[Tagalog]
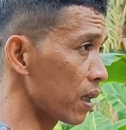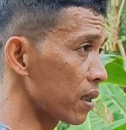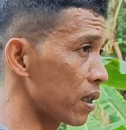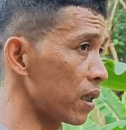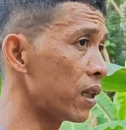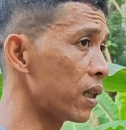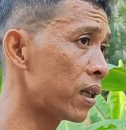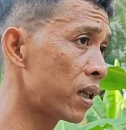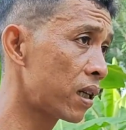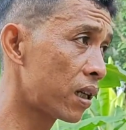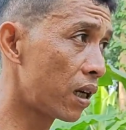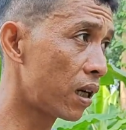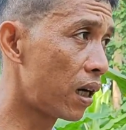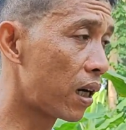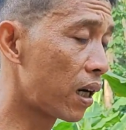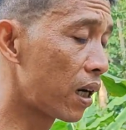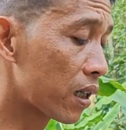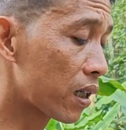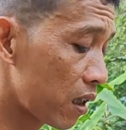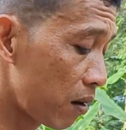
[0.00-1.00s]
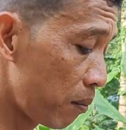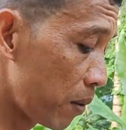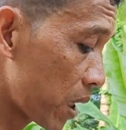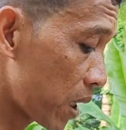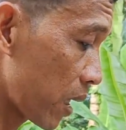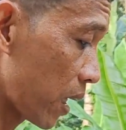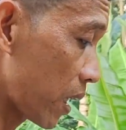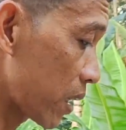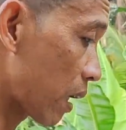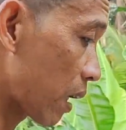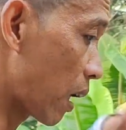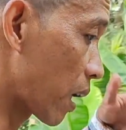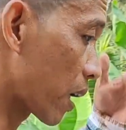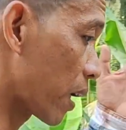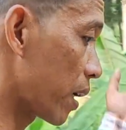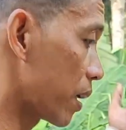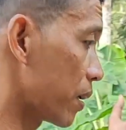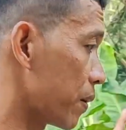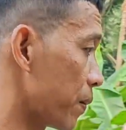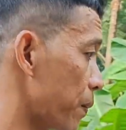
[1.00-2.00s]
kasi, ang activity ay
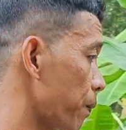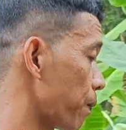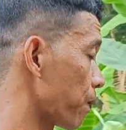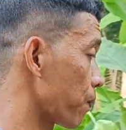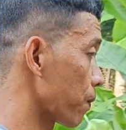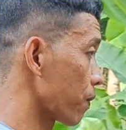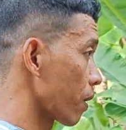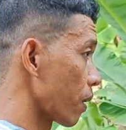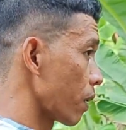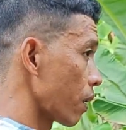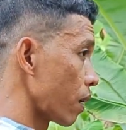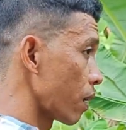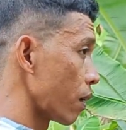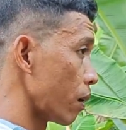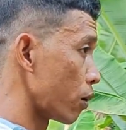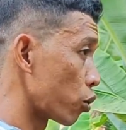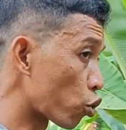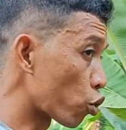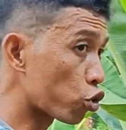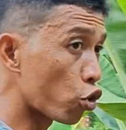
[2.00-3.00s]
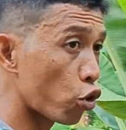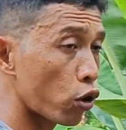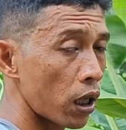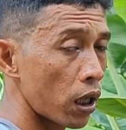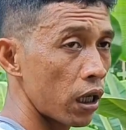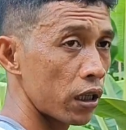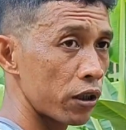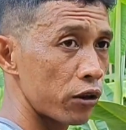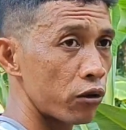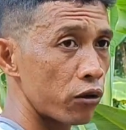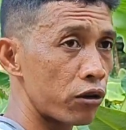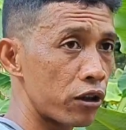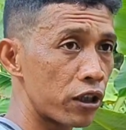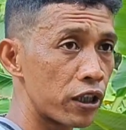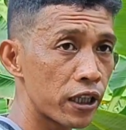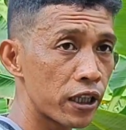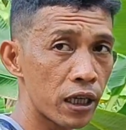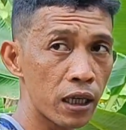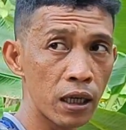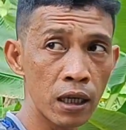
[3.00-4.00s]
talagang tutok ka lang doon.
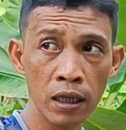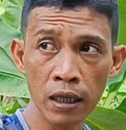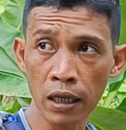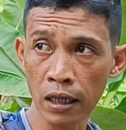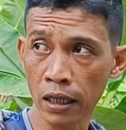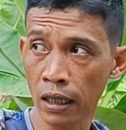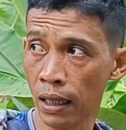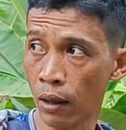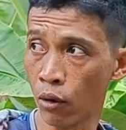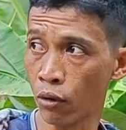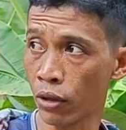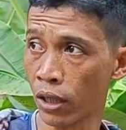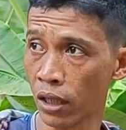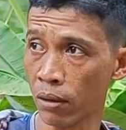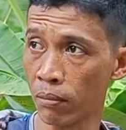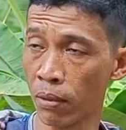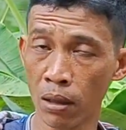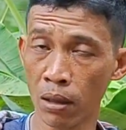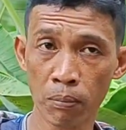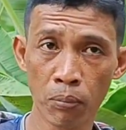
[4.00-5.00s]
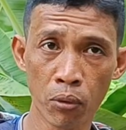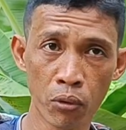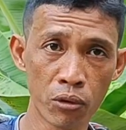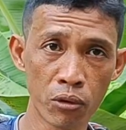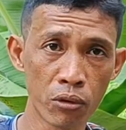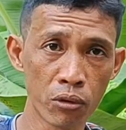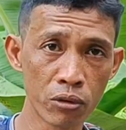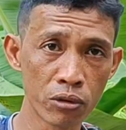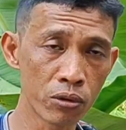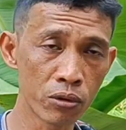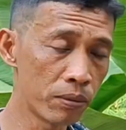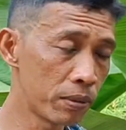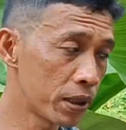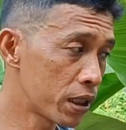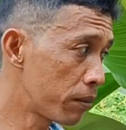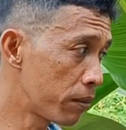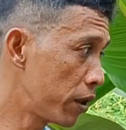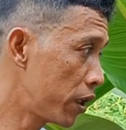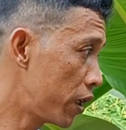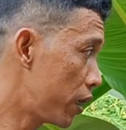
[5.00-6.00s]
Hindi ka gagalaw ng ibang puno. So, ibig
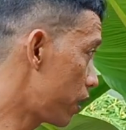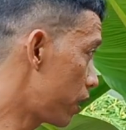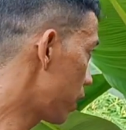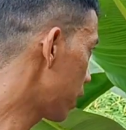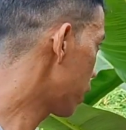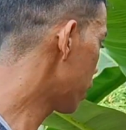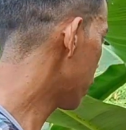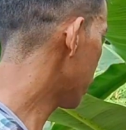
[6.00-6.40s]
sabihin,